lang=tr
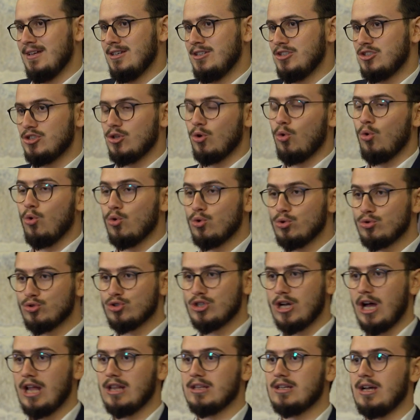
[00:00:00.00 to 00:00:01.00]
İşte oruç
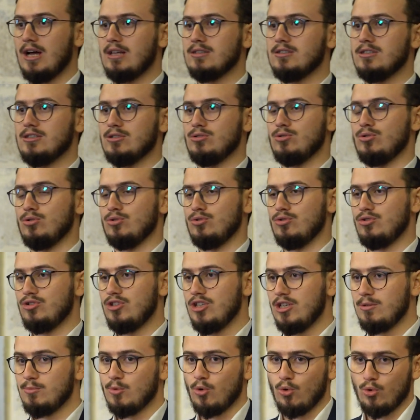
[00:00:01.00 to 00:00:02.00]
kalkandır diyoruz
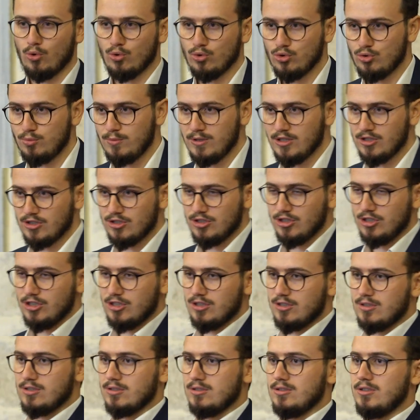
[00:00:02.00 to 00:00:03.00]
değil mi? Oruç bir
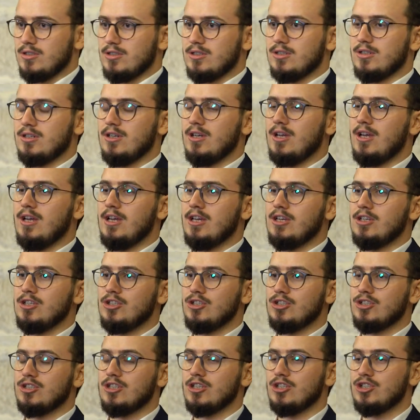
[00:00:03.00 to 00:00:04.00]
zırhtır.
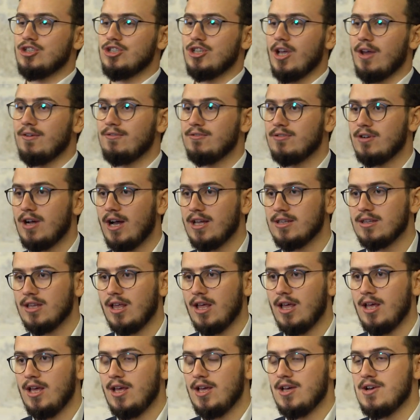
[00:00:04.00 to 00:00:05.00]
İşte şefkat
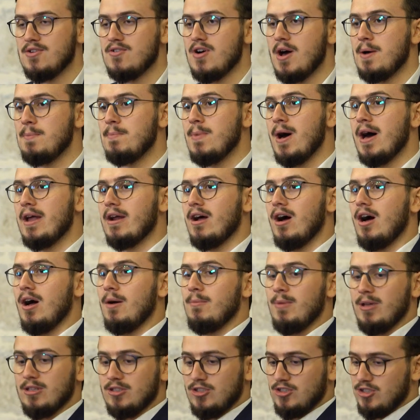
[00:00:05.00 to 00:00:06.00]
ve
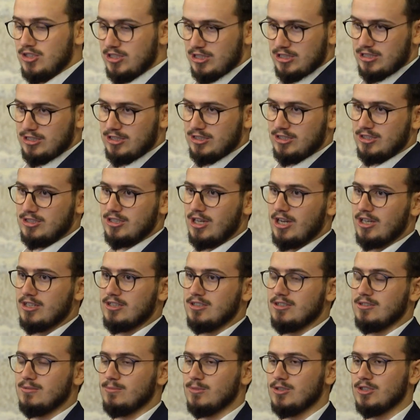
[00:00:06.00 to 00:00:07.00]
merhamet zırhını
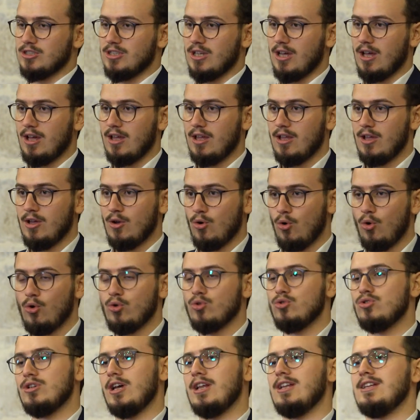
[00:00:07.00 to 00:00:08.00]
taktığımızda o
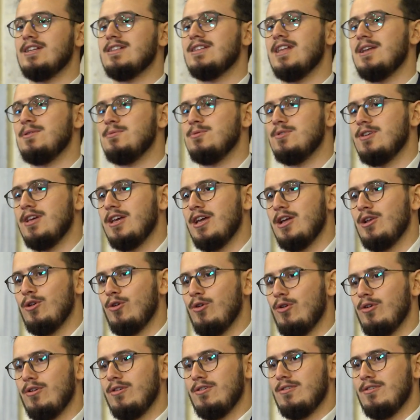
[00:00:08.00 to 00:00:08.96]
güzellikler bize geliyor.